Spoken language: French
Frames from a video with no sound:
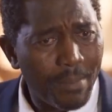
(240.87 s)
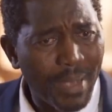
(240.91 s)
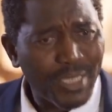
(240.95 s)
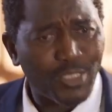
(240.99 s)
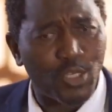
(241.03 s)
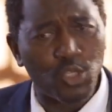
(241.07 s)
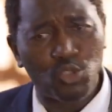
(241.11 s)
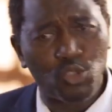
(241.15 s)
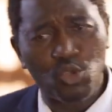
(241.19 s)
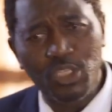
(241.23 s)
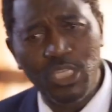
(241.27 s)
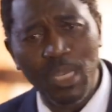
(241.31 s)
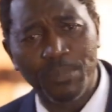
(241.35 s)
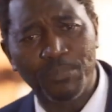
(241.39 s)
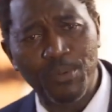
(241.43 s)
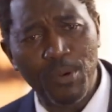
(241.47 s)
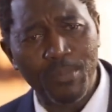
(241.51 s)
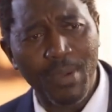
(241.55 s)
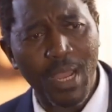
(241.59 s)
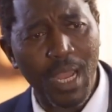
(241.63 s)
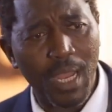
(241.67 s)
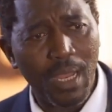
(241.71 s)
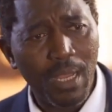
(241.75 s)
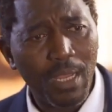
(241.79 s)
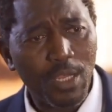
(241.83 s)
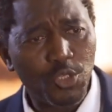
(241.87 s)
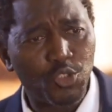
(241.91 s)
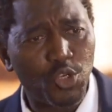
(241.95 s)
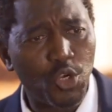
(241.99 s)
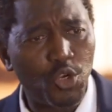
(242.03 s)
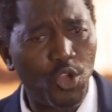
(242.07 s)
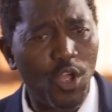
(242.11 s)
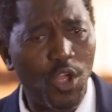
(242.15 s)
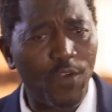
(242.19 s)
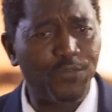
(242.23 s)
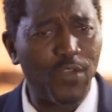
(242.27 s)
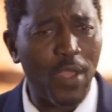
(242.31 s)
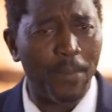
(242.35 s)
parce que tout simplement, je
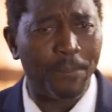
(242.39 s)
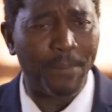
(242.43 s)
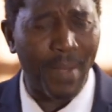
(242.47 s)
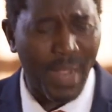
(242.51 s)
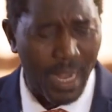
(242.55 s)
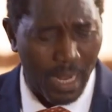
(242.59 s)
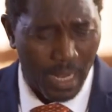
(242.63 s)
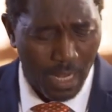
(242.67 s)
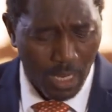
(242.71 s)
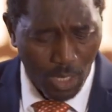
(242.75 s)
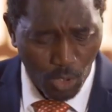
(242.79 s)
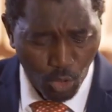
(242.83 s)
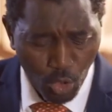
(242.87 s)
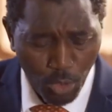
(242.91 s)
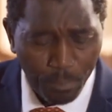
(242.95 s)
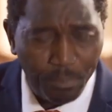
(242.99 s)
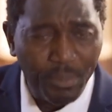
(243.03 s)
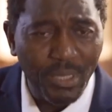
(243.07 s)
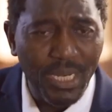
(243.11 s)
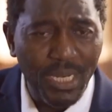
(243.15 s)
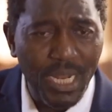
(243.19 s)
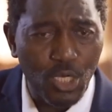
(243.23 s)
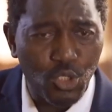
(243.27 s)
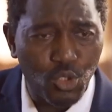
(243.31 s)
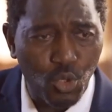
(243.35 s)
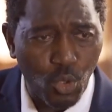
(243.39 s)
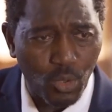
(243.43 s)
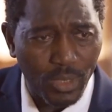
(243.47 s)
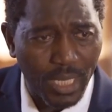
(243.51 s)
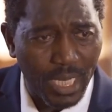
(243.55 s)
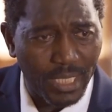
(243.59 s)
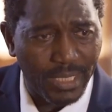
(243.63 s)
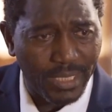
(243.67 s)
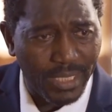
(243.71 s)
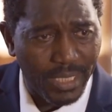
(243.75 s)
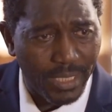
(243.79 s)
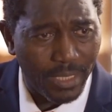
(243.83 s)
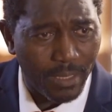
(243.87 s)
ne leur fais pas le bilan
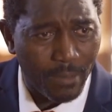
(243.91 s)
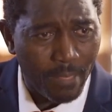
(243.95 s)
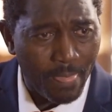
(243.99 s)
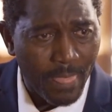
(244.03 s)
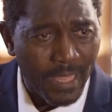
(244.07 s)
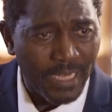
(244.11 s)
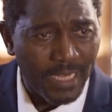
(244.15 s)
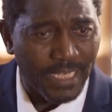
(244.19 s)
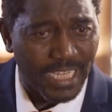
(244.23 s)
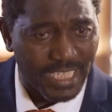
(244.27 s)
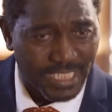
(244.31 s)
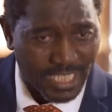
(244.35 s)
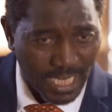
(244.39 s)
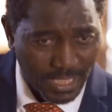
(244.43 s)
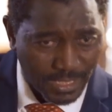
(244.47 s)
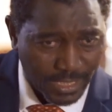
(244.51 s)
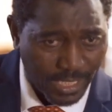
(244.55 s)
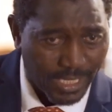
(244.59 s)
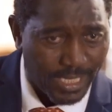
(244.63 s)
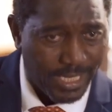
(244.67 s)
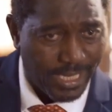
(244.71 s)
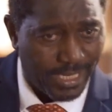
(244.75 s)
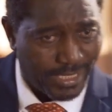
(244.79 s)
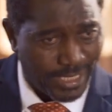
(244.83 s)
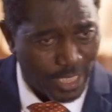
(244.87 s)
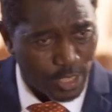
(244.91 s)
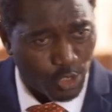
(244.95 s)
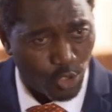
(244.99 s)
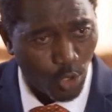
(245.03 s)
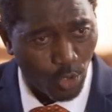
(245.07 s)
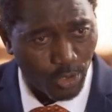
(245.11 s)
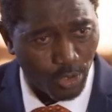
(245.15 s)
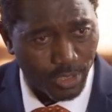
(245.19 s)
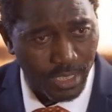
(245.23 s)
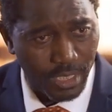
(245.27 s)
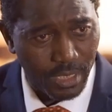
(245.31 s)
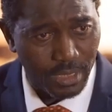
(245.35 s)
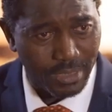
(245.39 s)
journalier des entrées et des
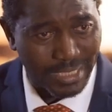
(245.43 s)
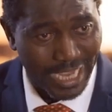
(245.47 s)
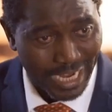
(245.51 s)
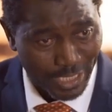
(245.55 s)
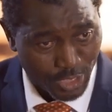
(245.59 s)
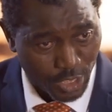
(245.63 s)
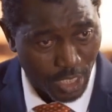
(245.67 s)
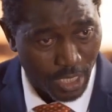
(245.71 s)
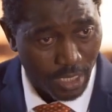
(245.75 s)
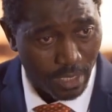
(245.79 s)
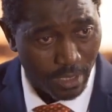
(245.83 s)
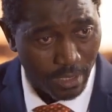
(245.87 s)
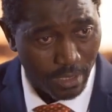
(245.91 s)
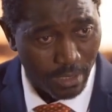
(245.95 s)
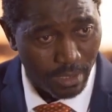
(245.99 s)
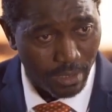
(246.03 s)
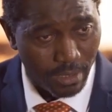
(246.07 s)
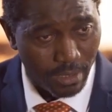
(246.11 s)
sorties d'argent.